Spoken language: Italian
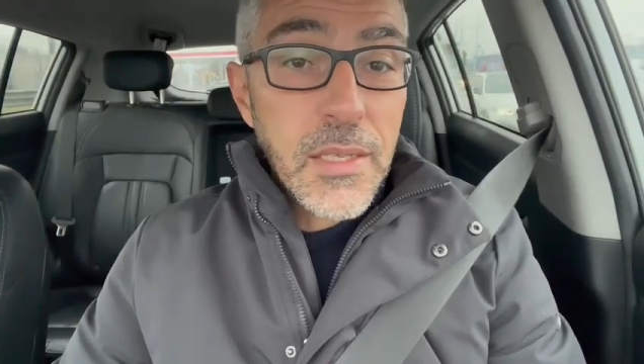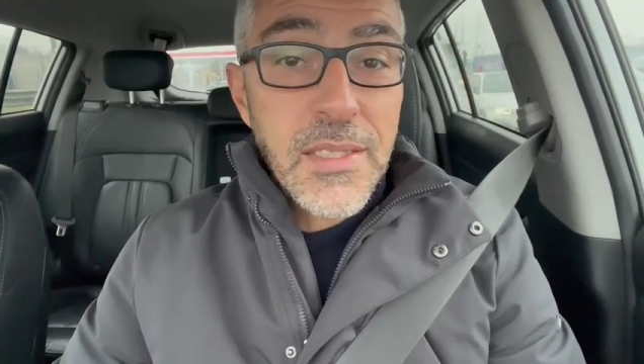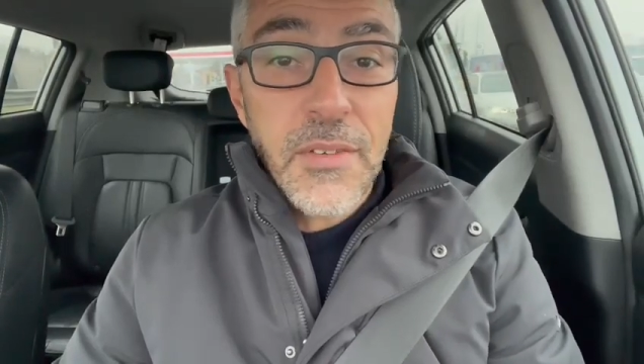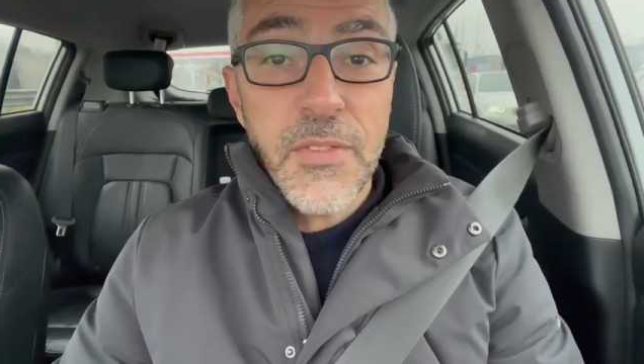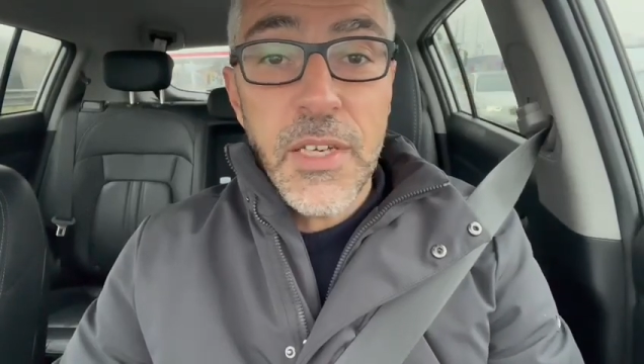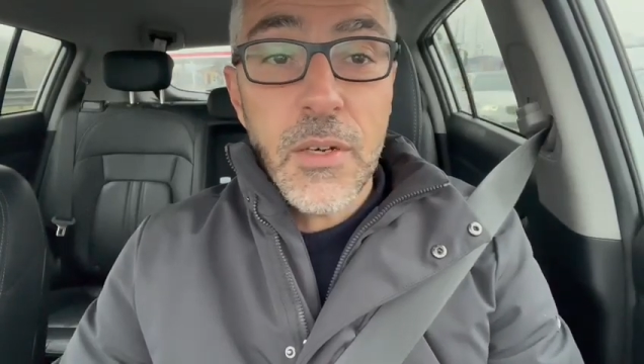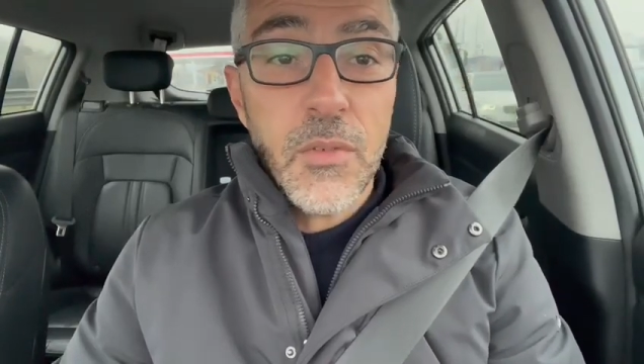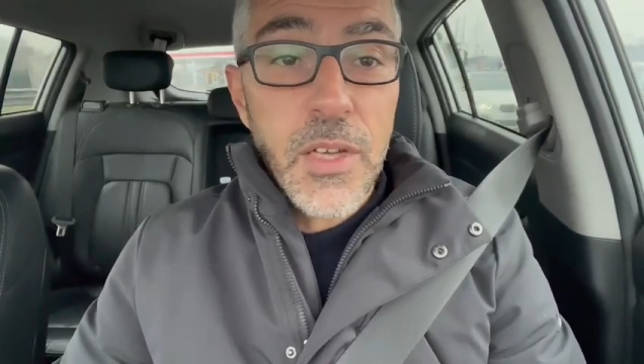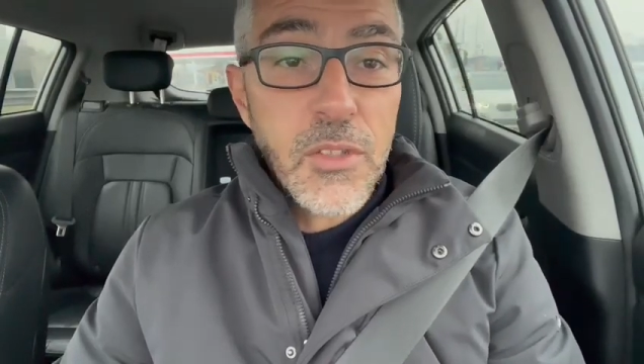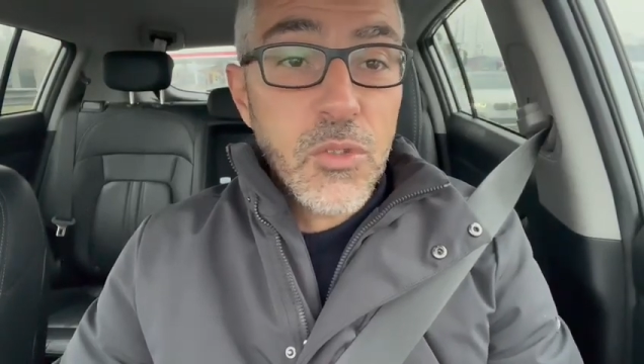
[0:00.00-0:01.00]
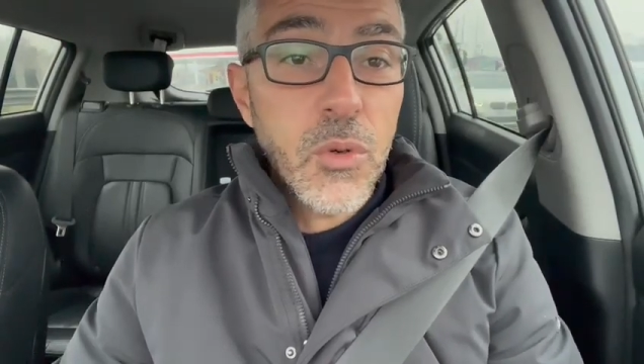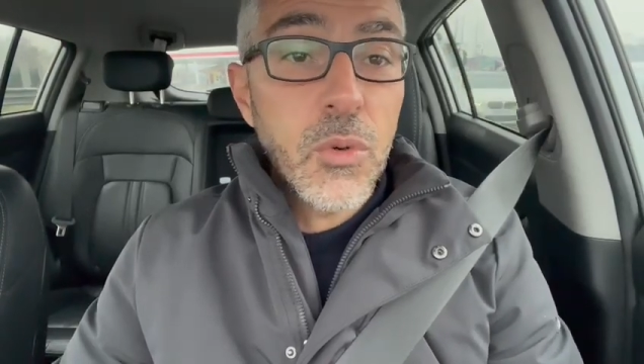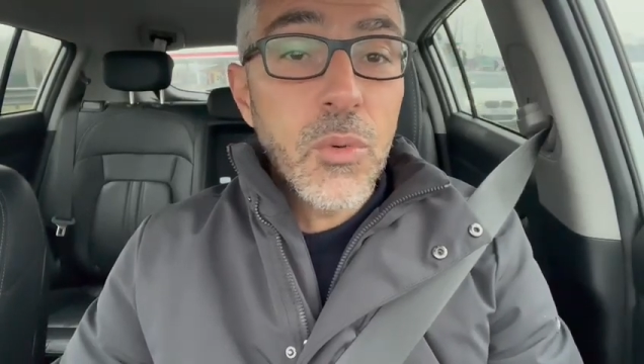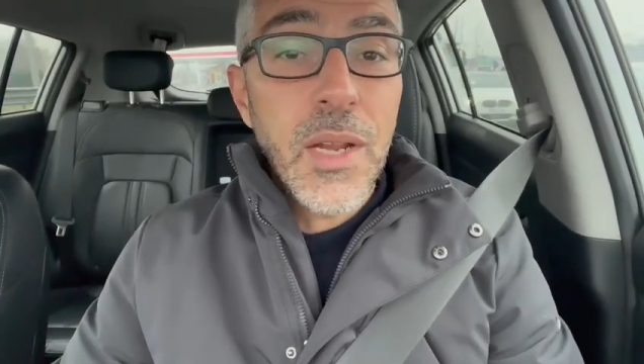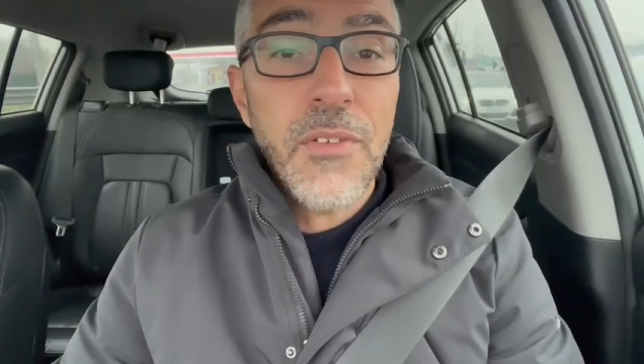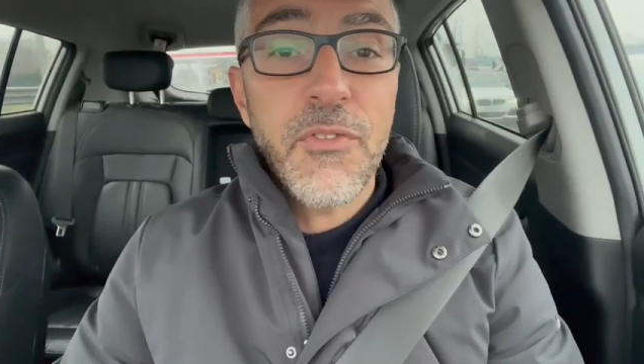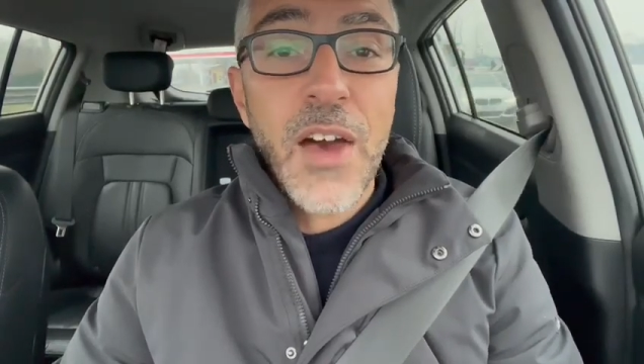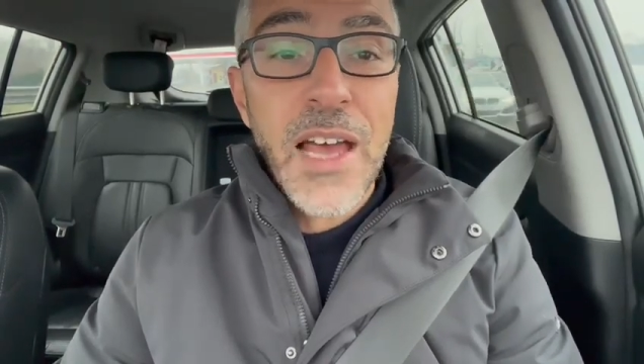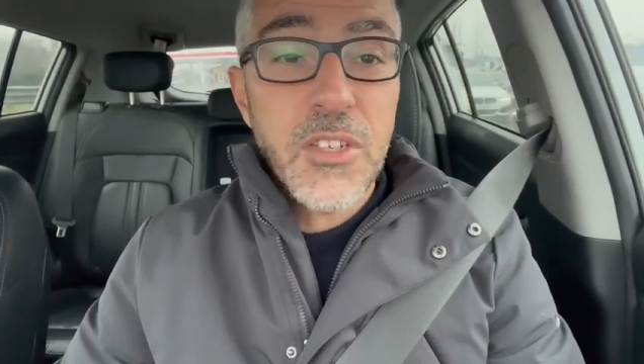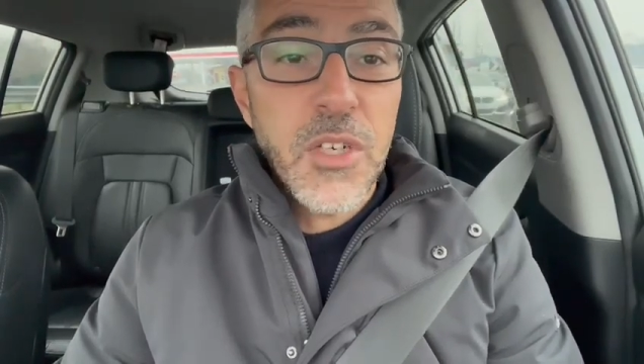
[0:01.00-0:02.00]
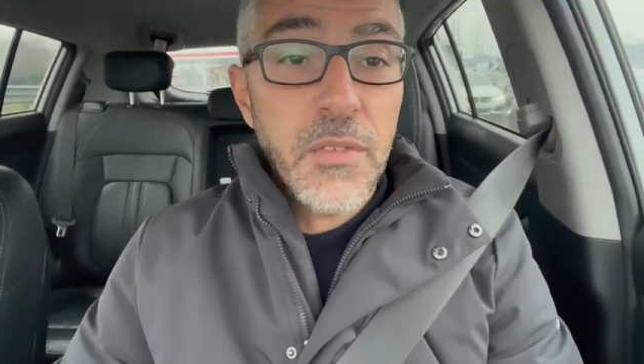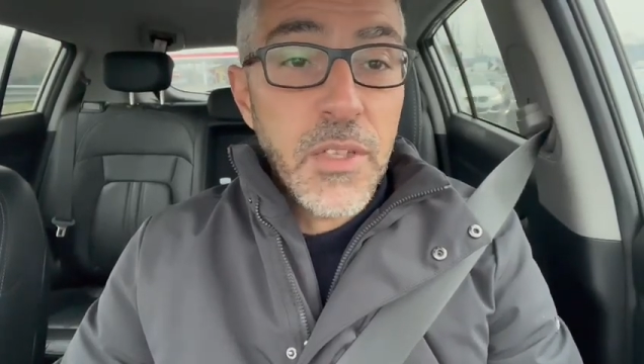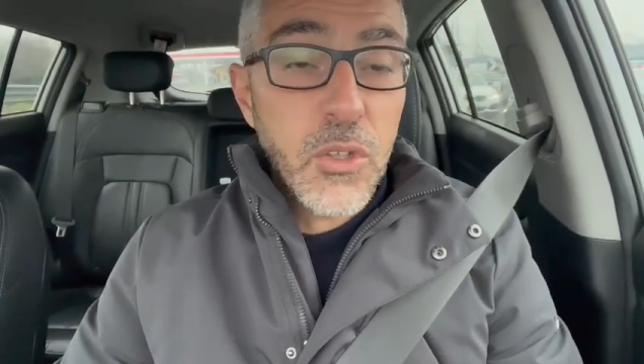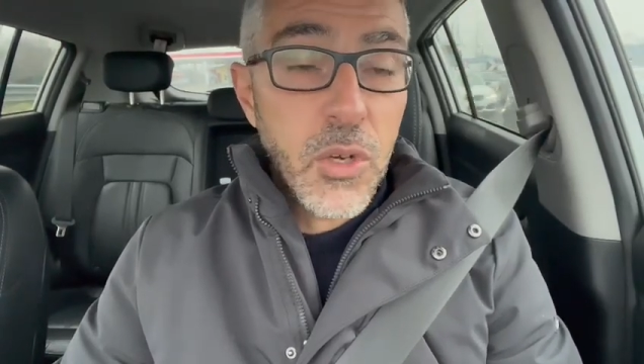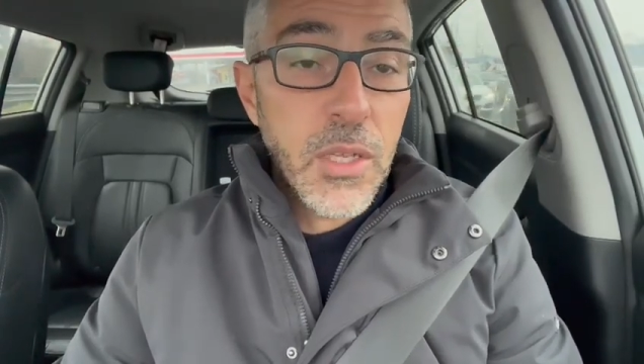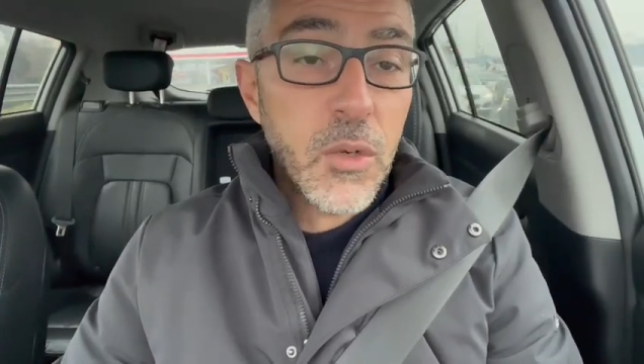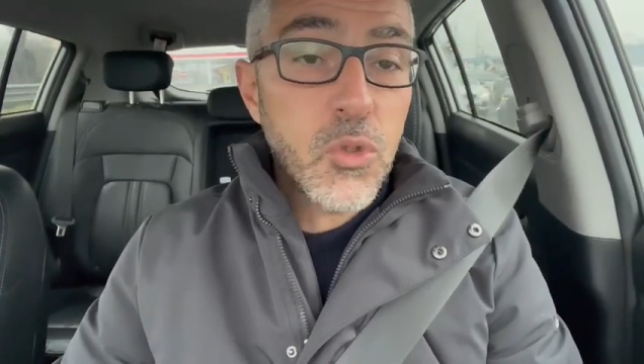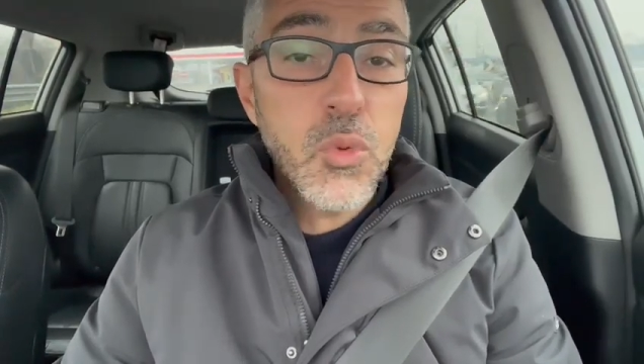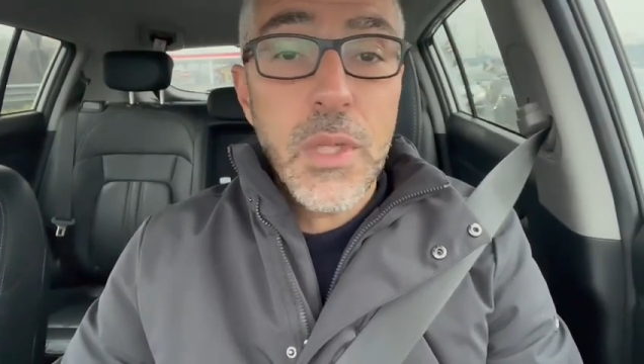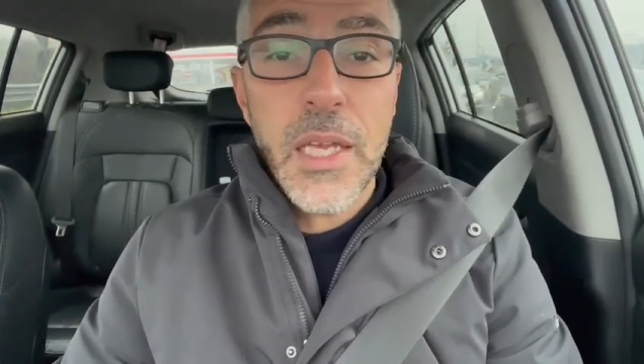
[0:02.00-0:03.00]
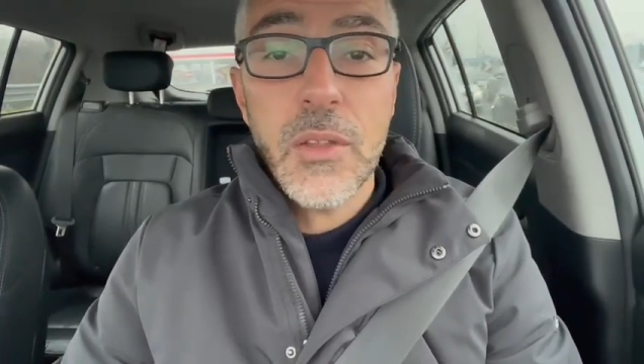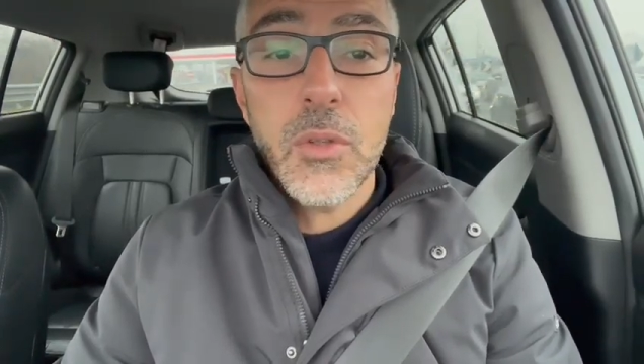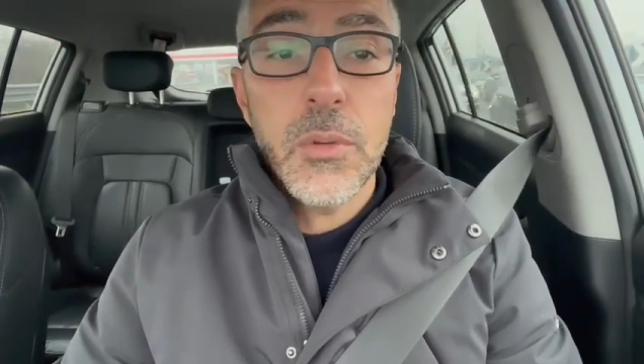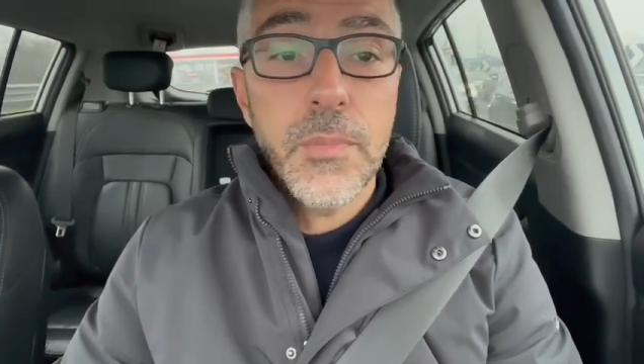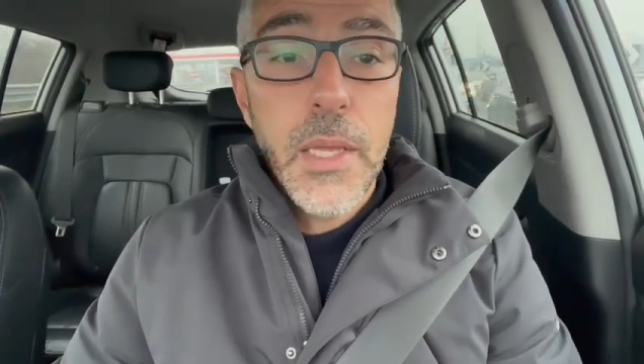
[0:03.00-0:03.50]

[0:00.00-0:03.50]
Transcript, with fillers: si avviano verso una facile vittoria dello scudetto,